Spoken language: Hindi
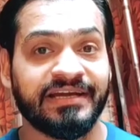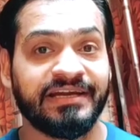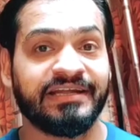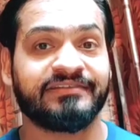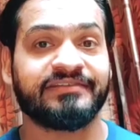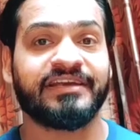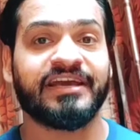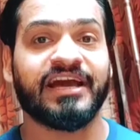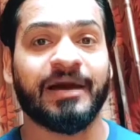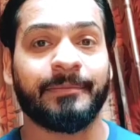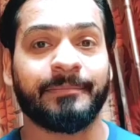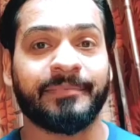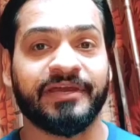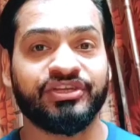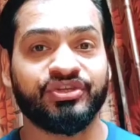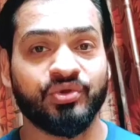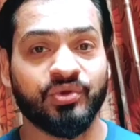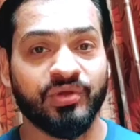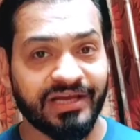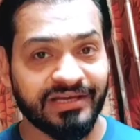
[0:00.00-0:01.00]
करने से
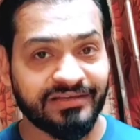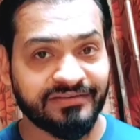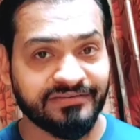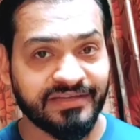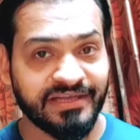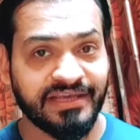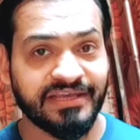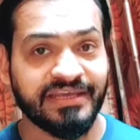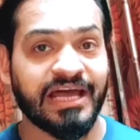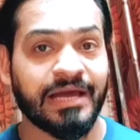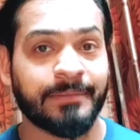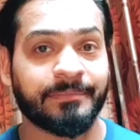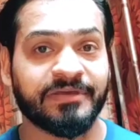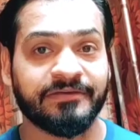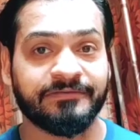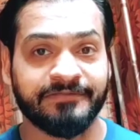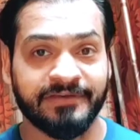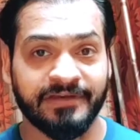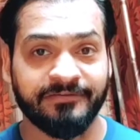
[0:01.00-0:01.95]
आपके जो लंग्स हैं या आपके